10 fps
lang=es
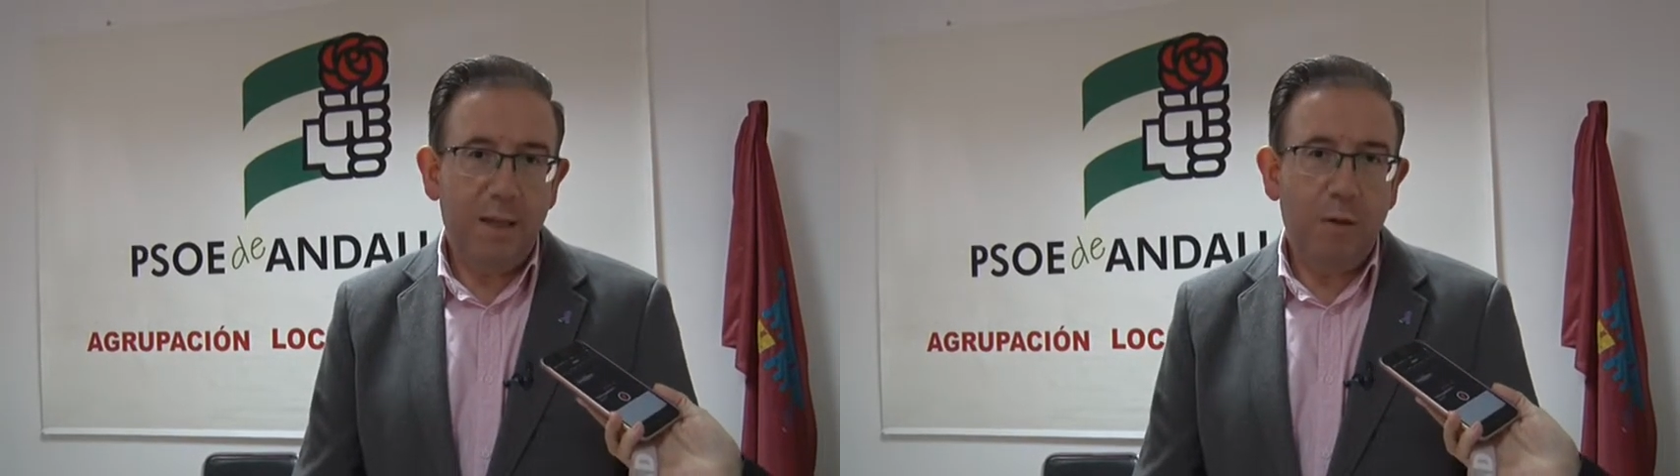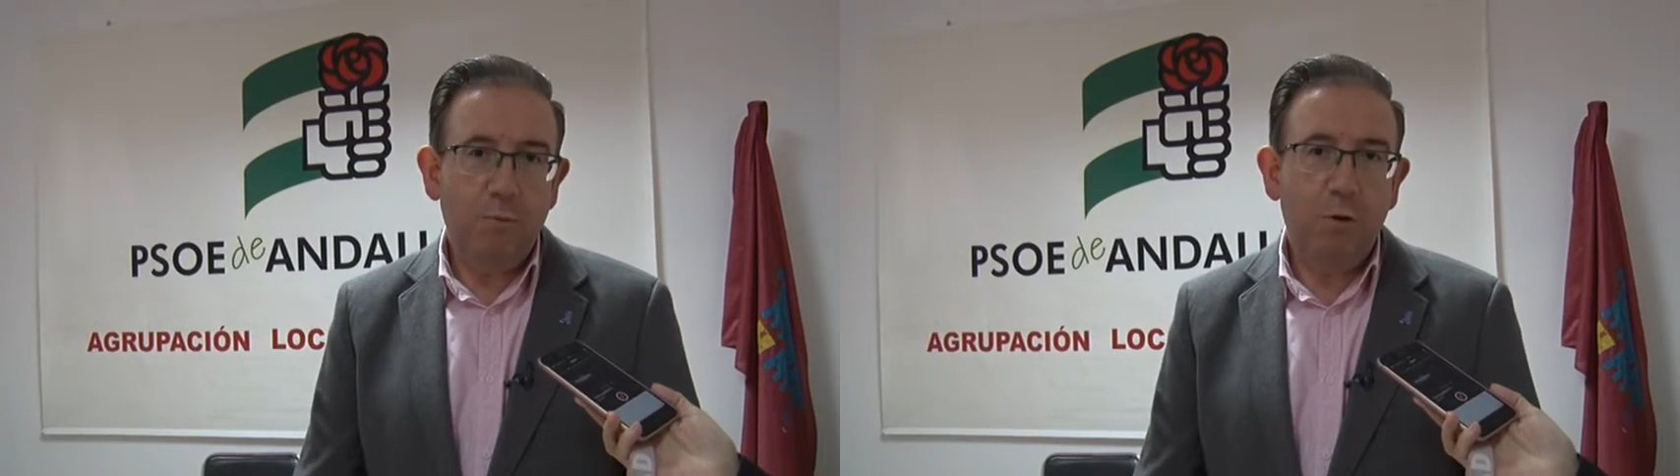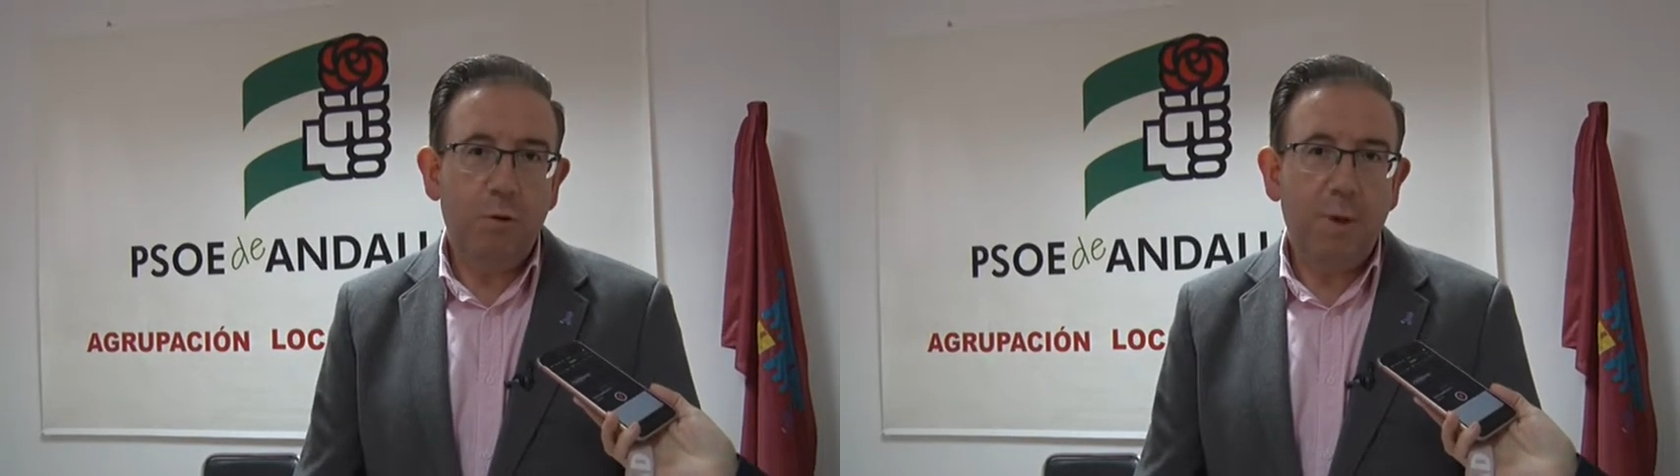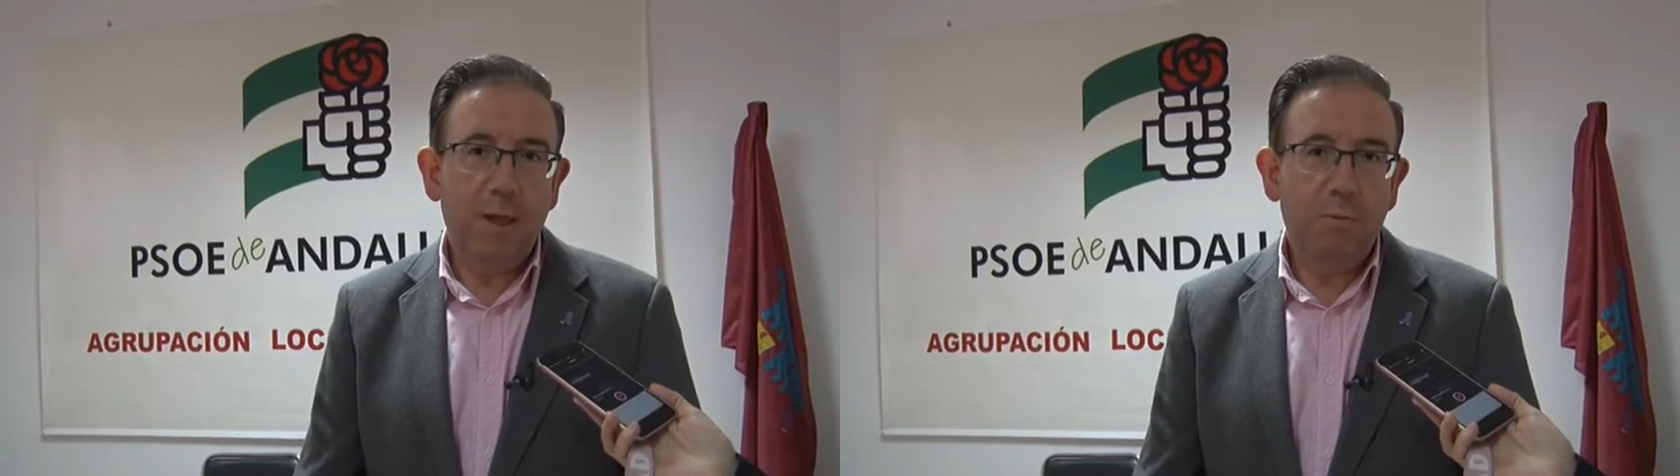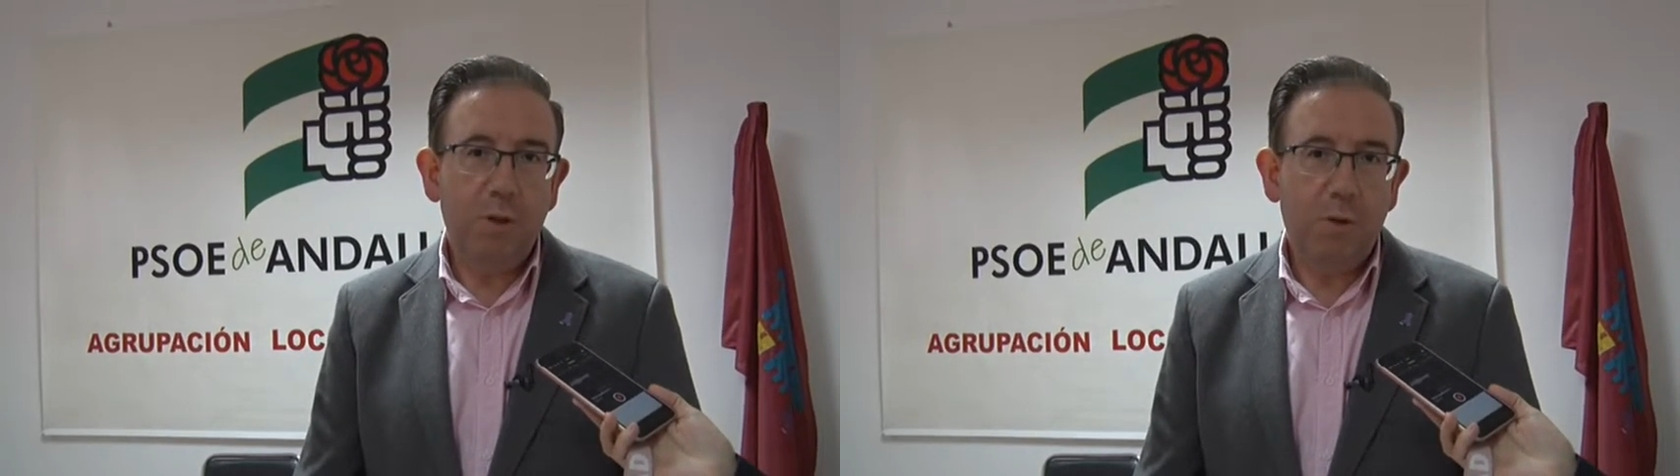autónoma
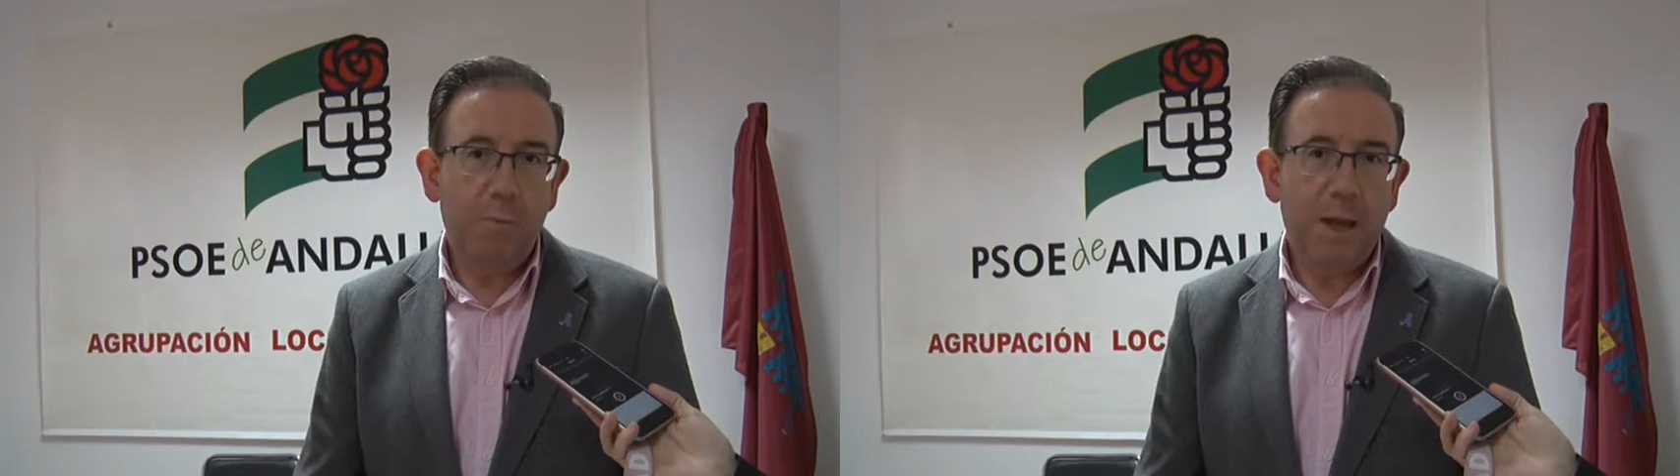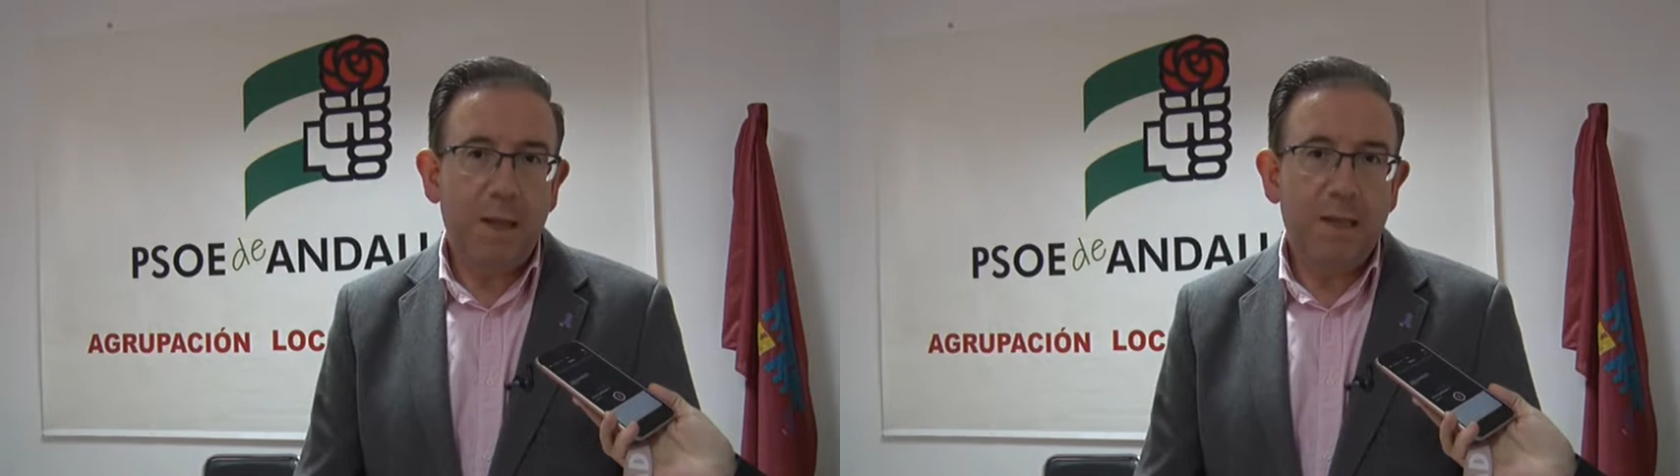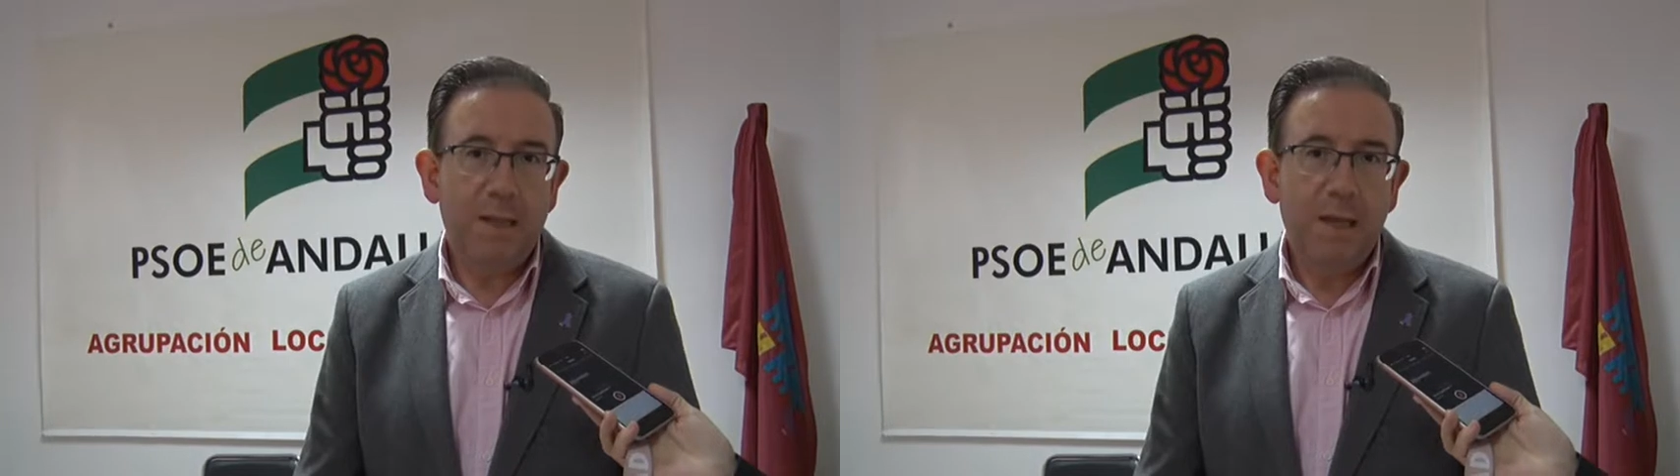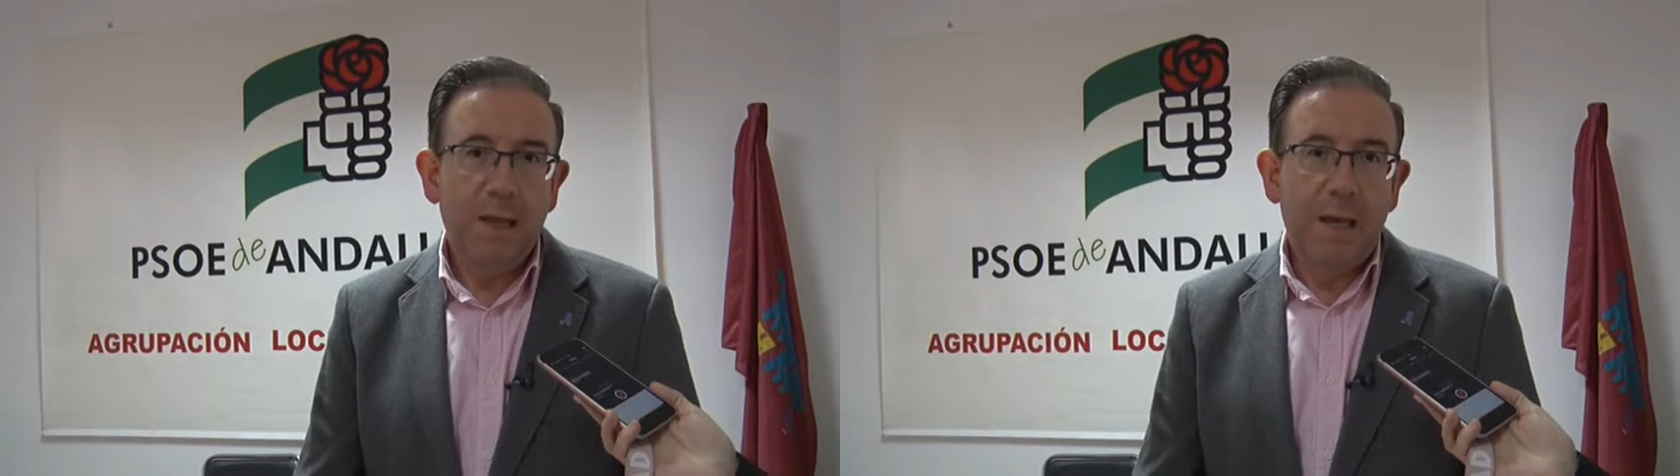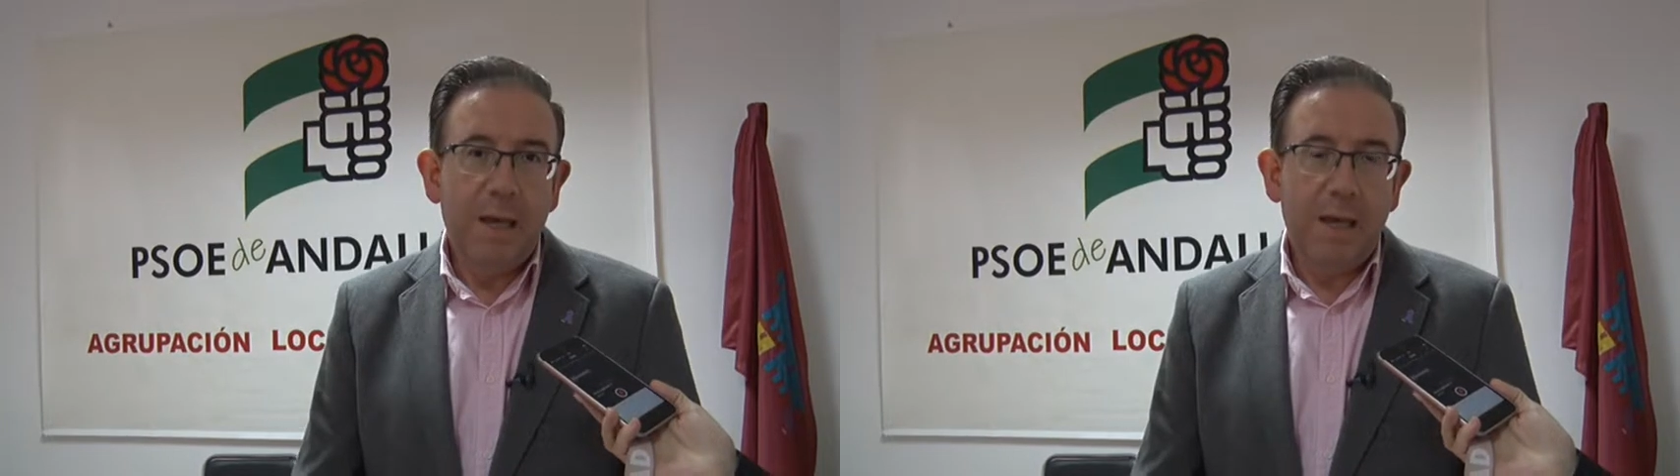de nuestro
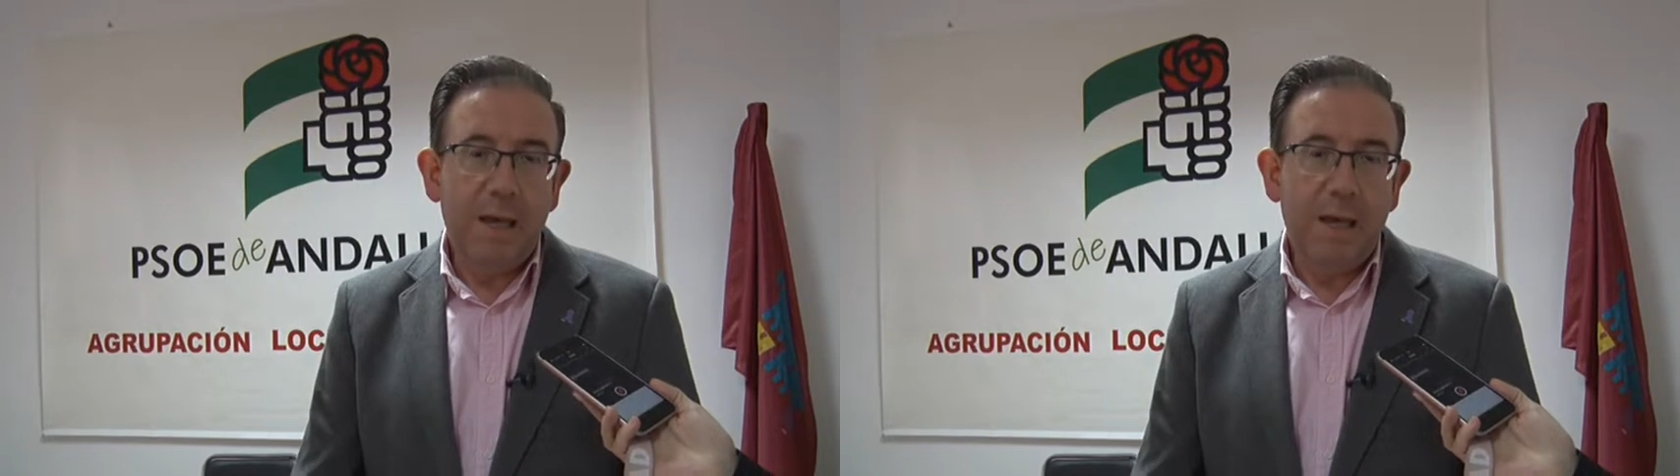país